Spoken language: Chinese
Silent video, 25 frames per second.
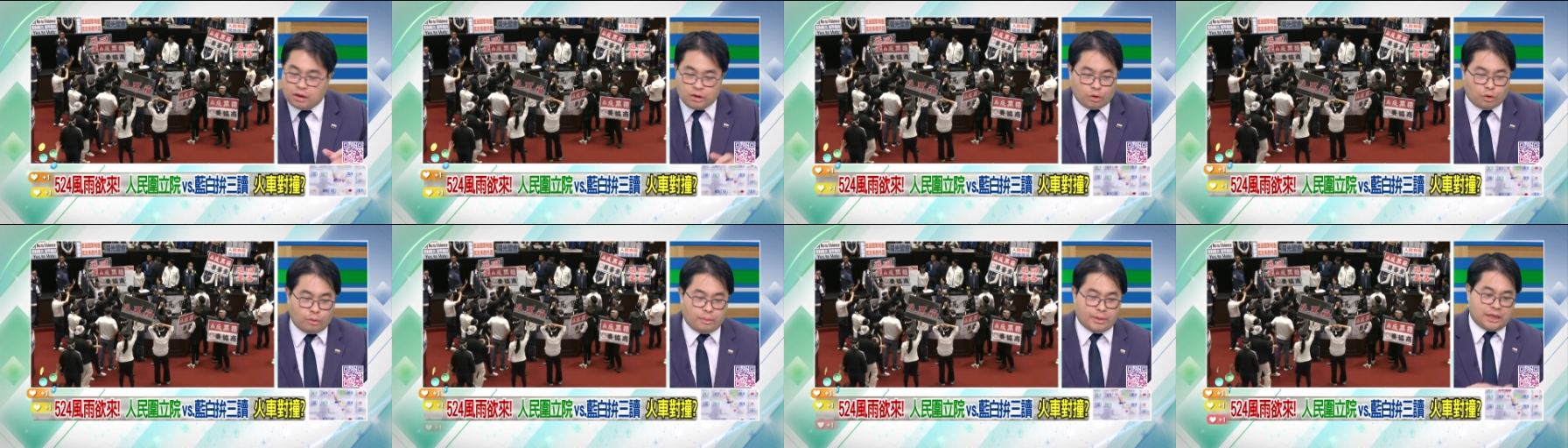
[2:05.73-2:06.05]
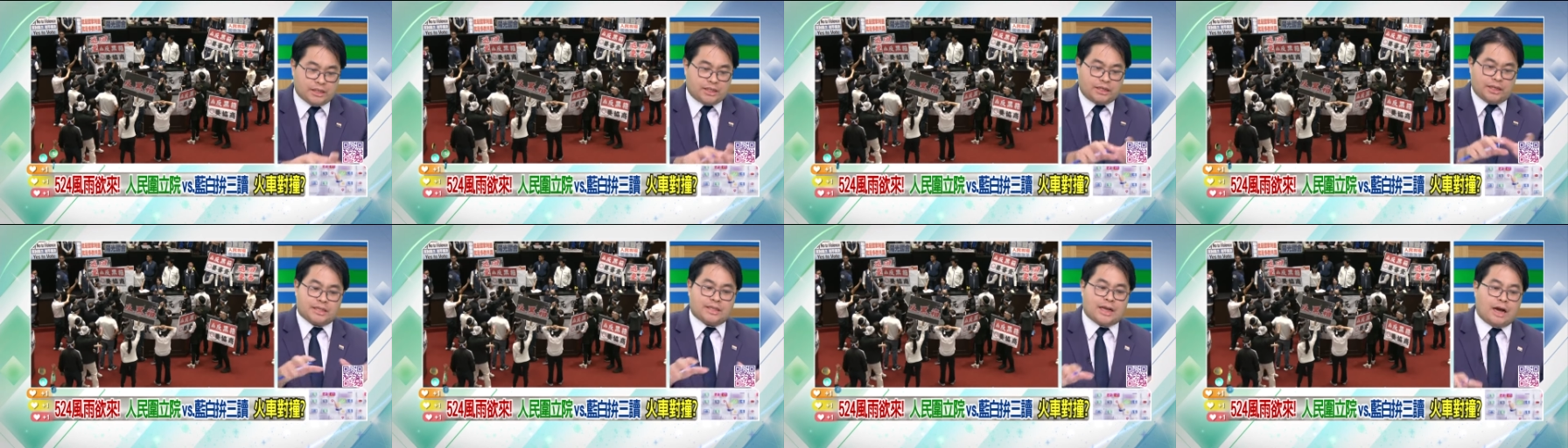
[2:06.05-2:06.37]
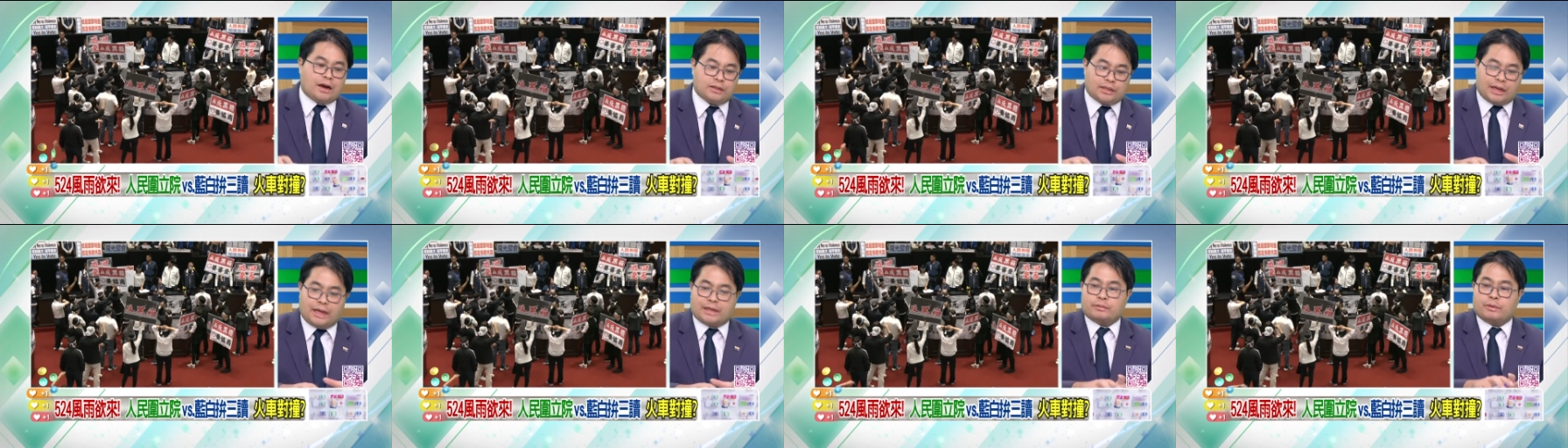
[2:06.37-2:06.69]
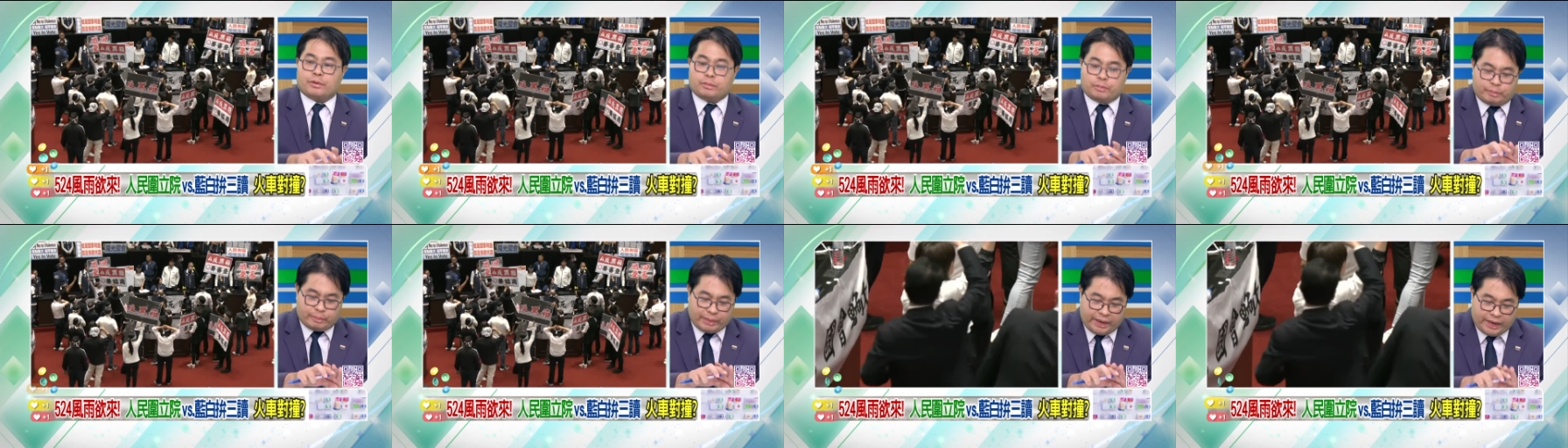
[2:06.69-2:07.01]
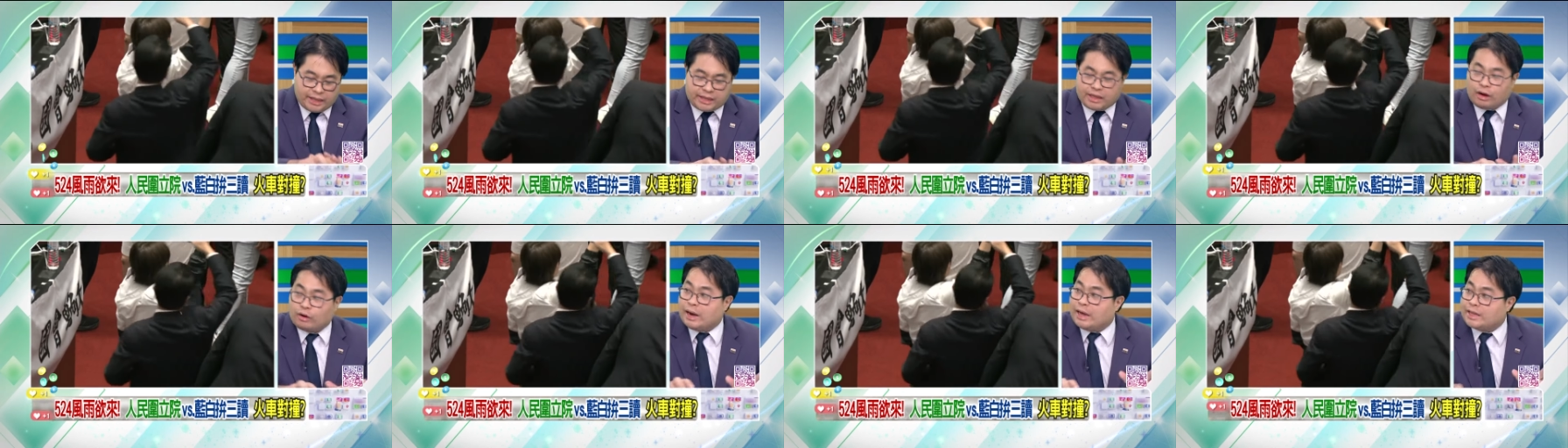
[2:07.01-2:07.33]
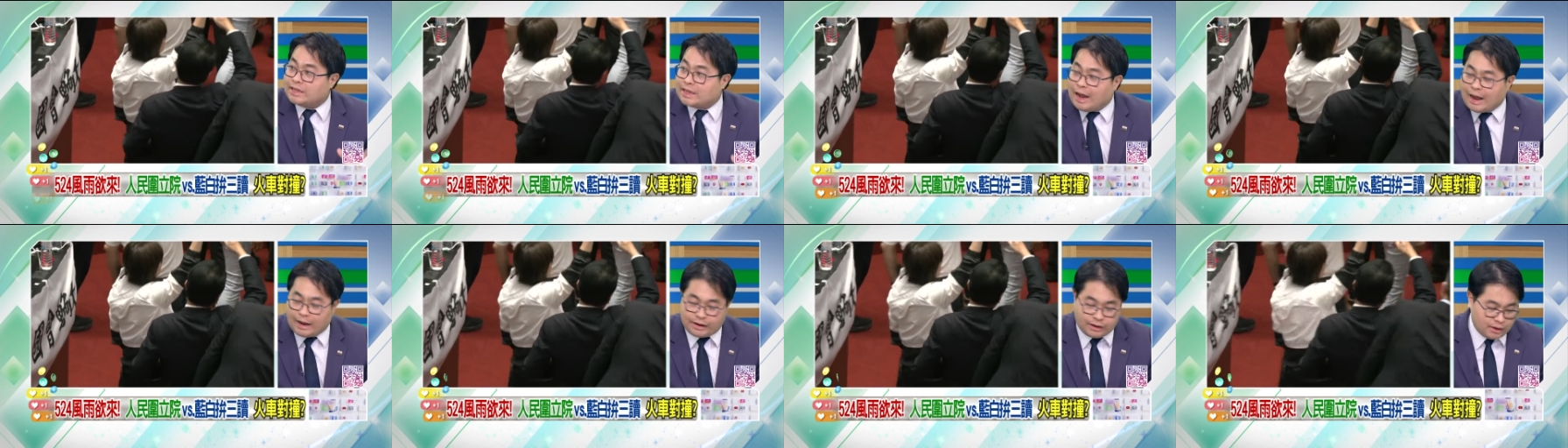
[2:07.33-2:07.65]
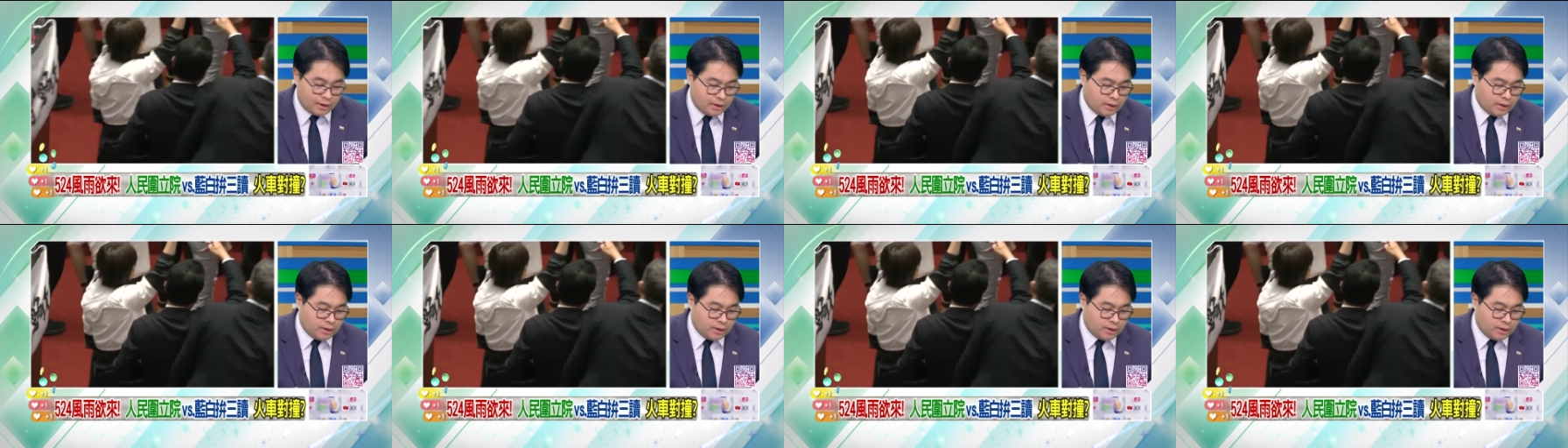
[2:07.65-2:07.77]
我们来协商，来每一条来谈。